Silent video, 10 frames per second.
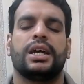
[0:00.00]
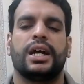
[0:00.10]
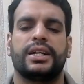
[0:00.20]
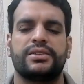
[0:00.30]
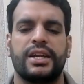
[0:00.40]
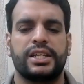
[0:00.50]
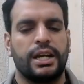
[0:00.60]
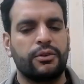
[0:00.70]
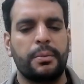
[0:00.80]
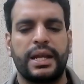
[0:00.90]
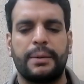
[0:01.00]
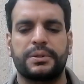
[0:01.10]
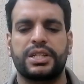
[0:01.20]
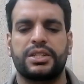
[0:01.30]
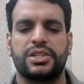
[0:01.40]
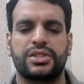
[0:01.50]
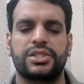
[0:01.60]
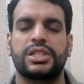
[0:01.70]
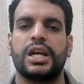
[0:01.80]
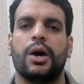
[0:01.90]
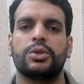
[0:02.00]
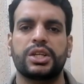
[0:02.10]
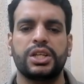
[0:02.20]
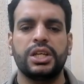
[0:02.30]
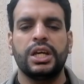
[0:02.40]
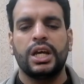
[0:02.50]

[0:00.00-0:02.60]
अंडरस्टैंड किया वो मैंने आपके साथ डिस्कस किया उधर जी